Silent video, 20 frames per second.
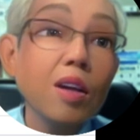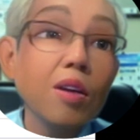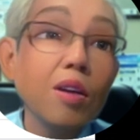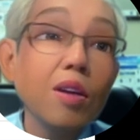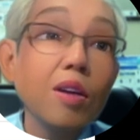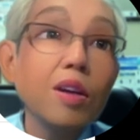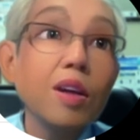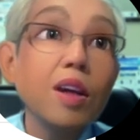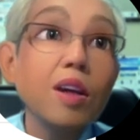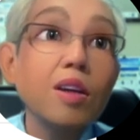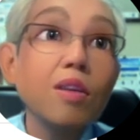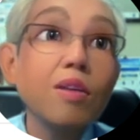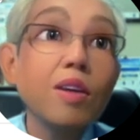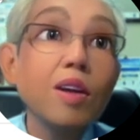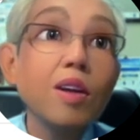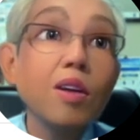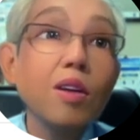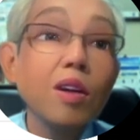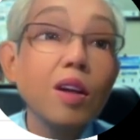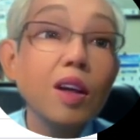日説
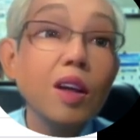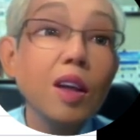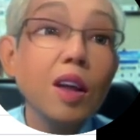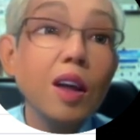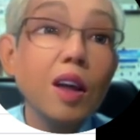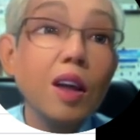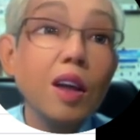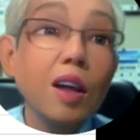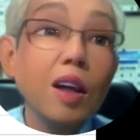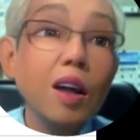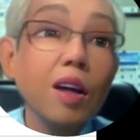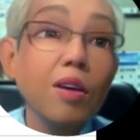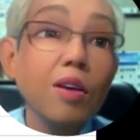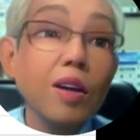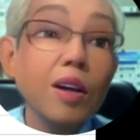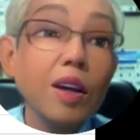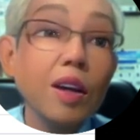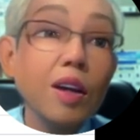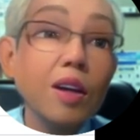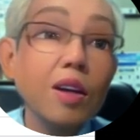明の時にあげた
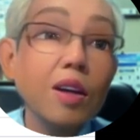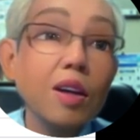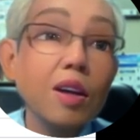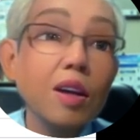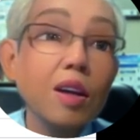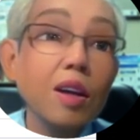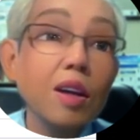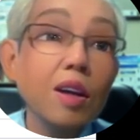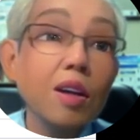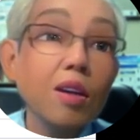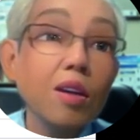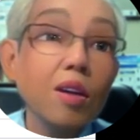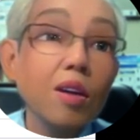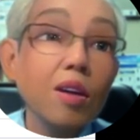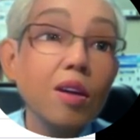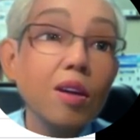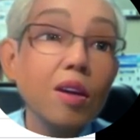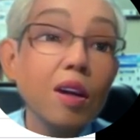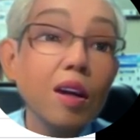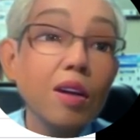私
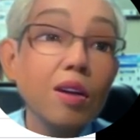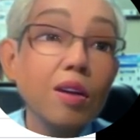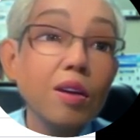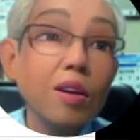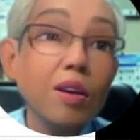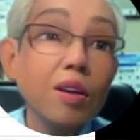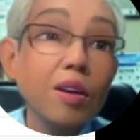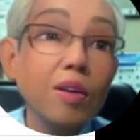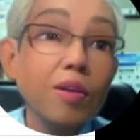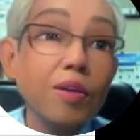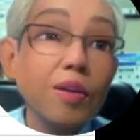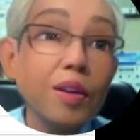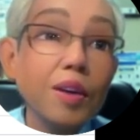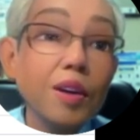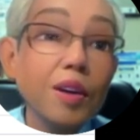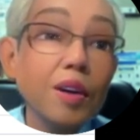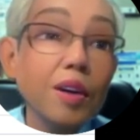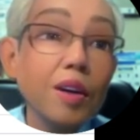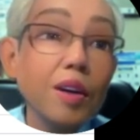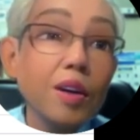のあの
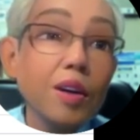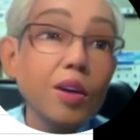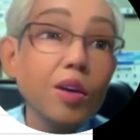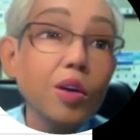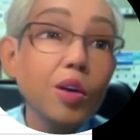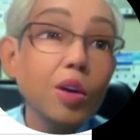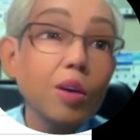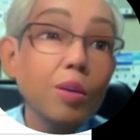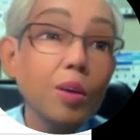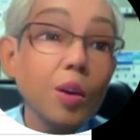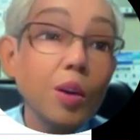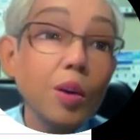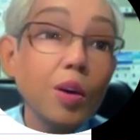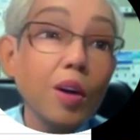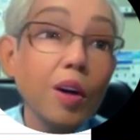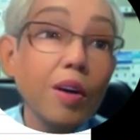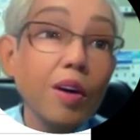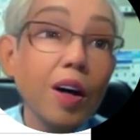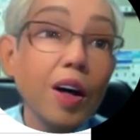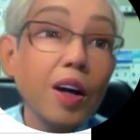YouTube の
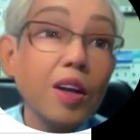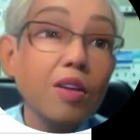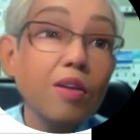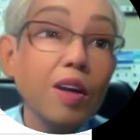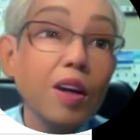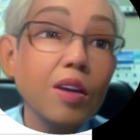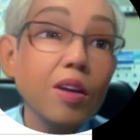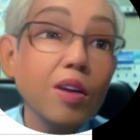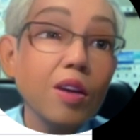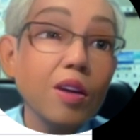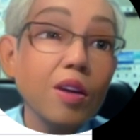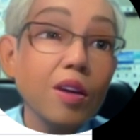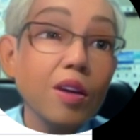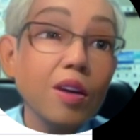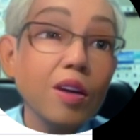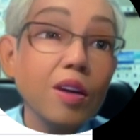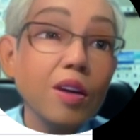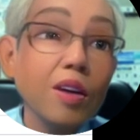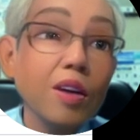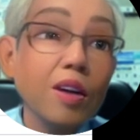動画の始まる時
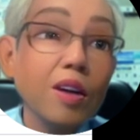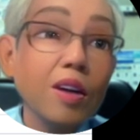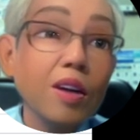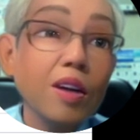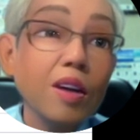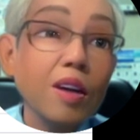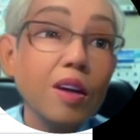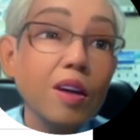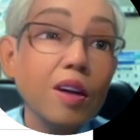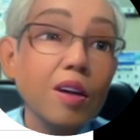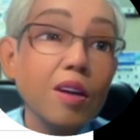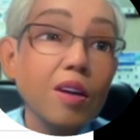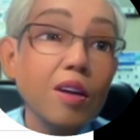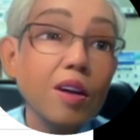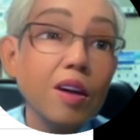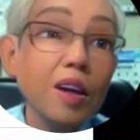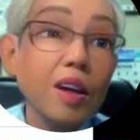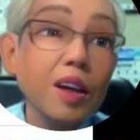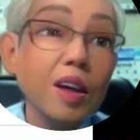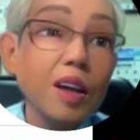のこの
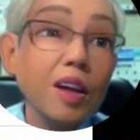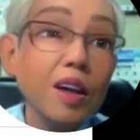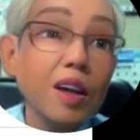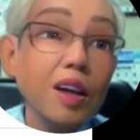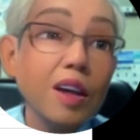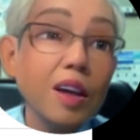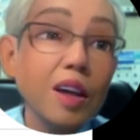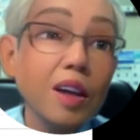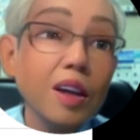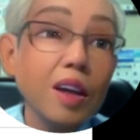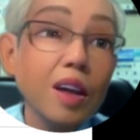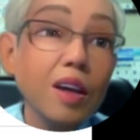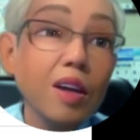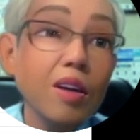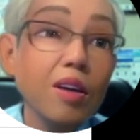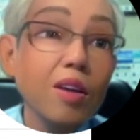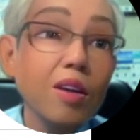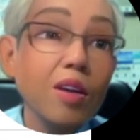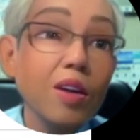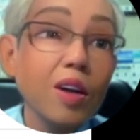
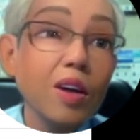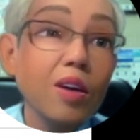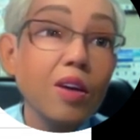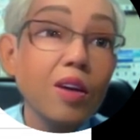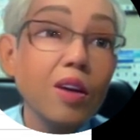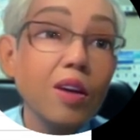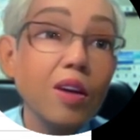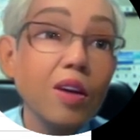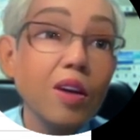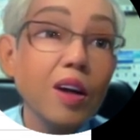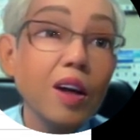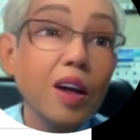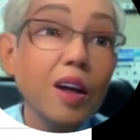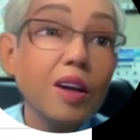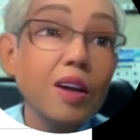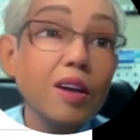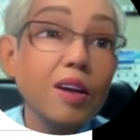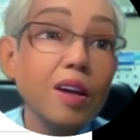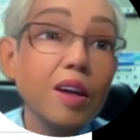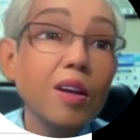ガチャガチャガチャガチャってこれ、これな
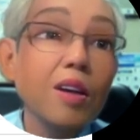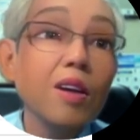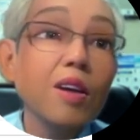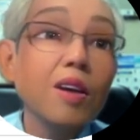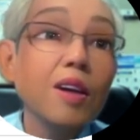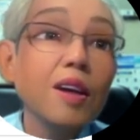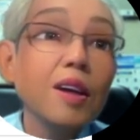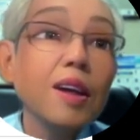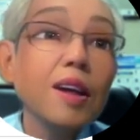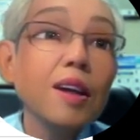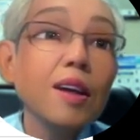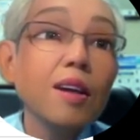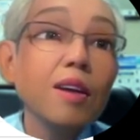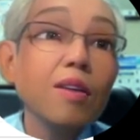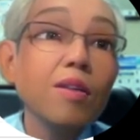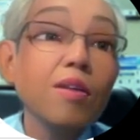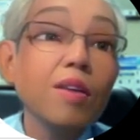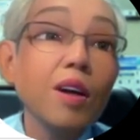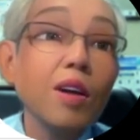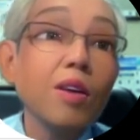んですけど、
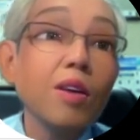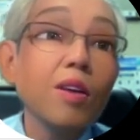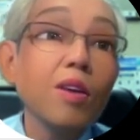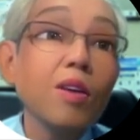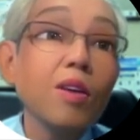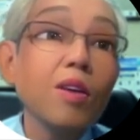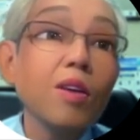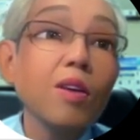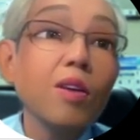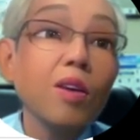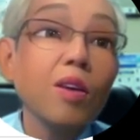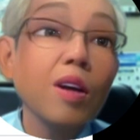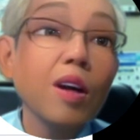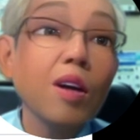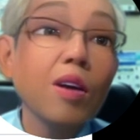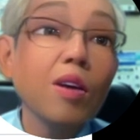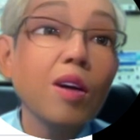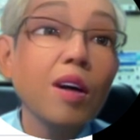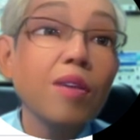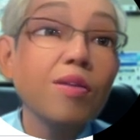まあ、こ
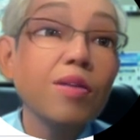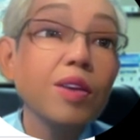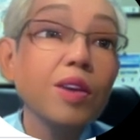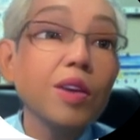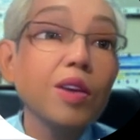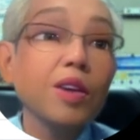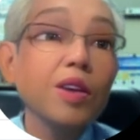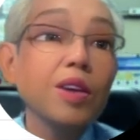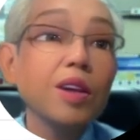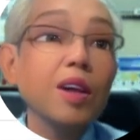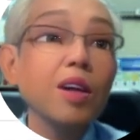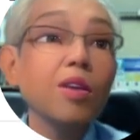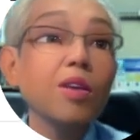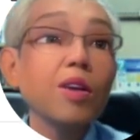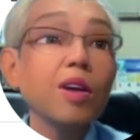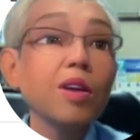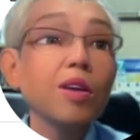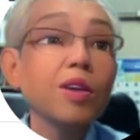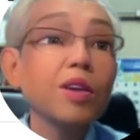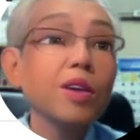れをアップロードして、
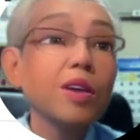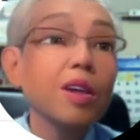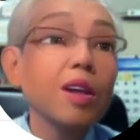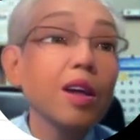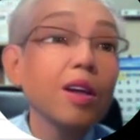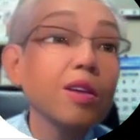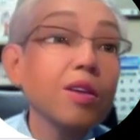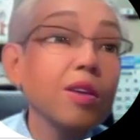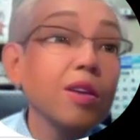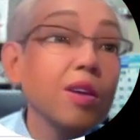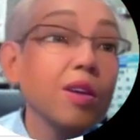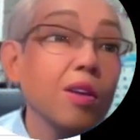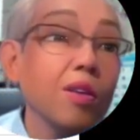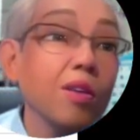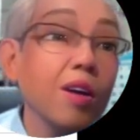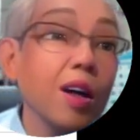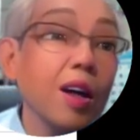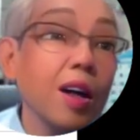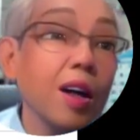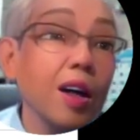これを使うとき
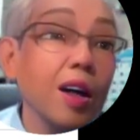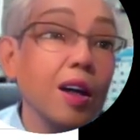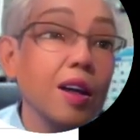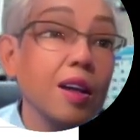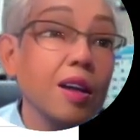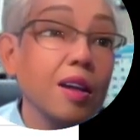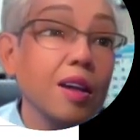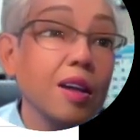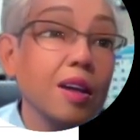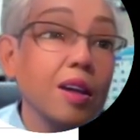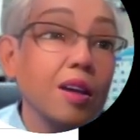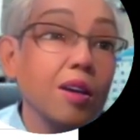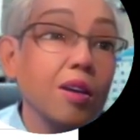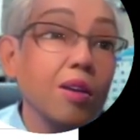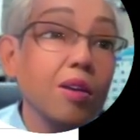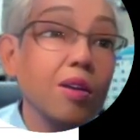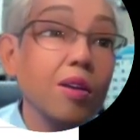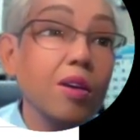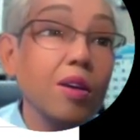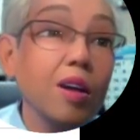は、
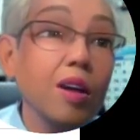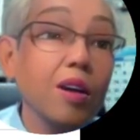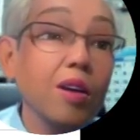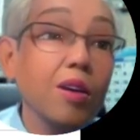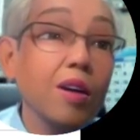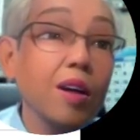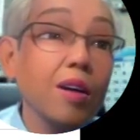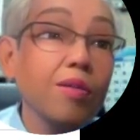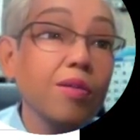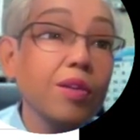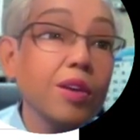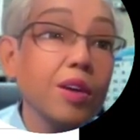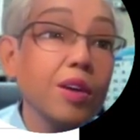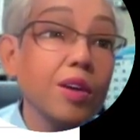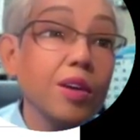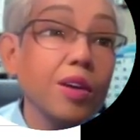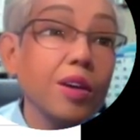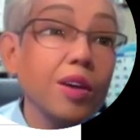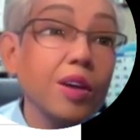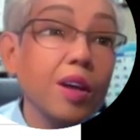これを
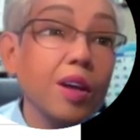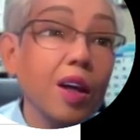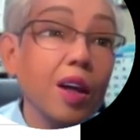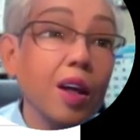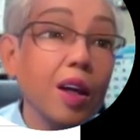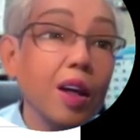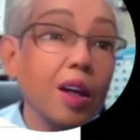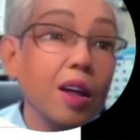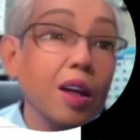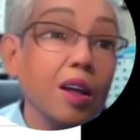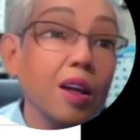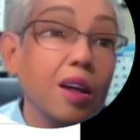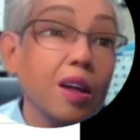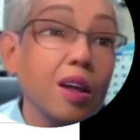アップロードして、